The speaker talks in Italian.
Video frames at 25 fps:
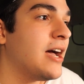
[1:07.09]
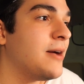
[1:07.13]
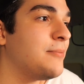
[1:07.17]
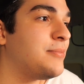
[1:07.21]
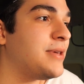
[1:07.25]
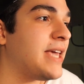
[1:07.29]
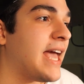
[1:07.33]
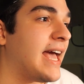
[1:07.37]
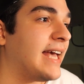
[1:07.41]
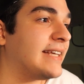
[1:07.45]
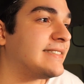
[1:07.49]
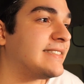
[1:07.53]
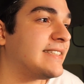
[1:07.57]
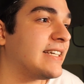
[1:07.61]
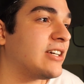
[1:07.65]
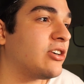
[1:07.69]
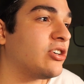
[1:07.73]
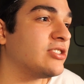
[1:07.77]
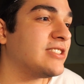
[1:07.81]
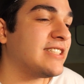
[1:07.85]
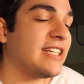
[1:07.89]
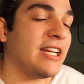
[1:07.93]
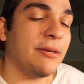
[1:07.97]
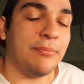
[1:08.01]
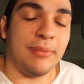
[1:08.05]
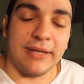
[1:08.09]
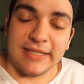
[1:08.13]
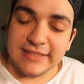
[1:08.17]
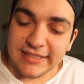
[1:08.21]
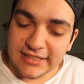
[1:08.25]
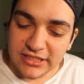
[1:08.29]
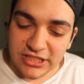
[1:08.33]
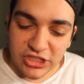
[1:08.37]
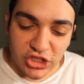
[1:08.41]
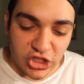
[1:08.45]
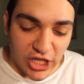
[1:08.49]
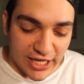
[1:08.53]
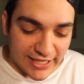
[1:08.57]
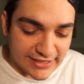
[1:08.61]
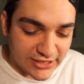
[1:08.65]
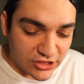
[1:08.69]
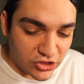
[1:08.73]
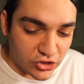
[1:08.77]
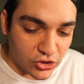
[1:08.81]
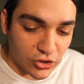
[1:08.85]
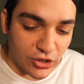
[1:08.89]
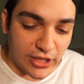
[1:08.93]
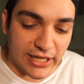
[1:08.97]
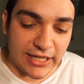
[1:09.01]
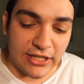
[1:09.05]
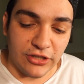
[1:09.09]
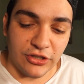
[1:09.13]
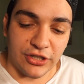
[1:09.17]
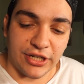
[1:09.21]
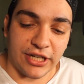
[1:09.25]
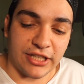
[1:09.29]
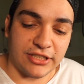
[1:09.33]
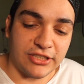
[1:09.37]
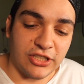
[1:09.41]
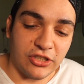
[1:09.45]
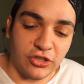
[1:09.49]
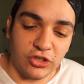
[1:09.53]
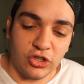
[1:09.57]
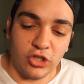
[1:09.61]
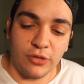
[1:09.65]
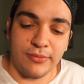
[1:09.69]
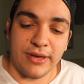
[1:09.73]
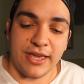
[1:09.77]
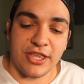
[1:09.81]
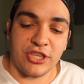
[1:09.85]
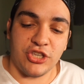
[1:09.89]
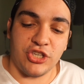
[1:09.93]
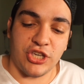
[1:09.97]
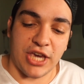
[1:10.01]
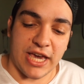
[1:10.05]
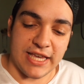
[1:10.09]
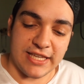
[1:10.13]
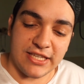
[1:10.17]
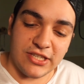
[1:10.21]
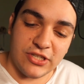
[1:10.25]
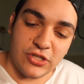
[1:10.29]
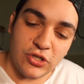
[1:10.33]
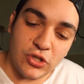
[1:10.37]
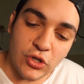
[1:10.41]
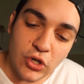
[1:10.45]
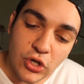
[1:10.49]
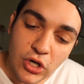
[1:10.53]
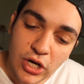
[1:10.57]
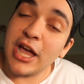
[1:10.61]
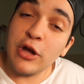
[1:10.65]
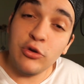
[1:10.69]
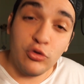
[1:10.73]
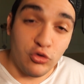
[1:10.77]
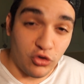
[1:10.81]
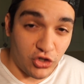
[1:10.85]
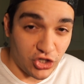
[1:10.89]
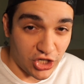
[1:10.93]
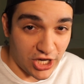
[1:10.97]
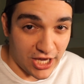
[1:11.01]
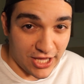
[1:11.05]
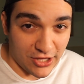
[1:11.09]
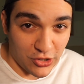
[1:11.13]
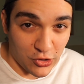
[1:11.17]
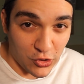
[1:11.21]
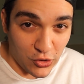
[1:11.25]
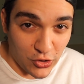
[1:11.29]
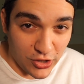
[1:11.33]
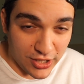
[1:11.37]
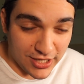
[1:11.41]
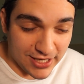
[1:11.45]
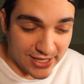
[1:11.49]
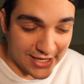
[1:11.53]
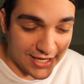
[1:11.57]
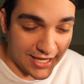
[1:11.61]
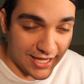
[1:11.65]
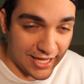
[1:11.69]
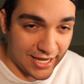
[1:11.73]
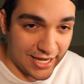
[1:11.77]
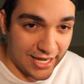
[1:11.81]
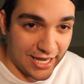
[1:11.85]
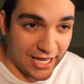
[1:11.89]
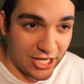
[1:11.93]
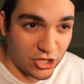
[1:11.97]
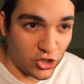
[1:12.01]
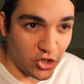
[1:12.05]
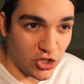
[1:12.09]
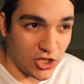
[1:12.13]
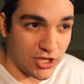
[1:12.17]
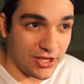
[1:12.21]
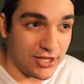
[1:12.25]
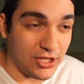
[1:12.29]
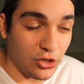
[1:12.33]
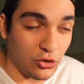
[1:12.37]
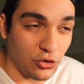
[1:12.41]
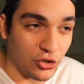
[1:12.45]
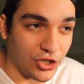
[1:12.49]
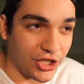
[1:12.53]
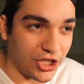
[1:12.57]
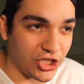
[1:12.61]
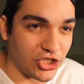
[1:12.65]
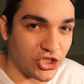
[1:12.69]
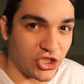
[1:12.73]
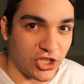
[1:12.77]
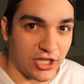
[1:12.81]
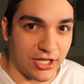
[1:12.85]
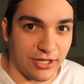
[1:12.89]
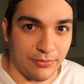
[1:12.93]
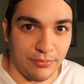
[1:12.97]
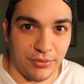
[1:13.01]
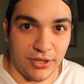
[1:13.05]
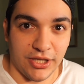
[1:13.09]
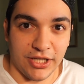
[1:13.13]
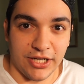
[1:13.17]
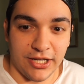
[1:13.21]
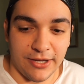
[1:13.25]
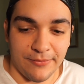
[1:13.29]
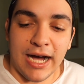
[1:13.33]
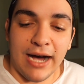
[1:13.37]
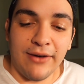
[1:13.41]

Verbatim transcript: PS, cosa ne pensi di Gesto? Allora, secondo me Gesto è un genio che la gente non riesce a capire.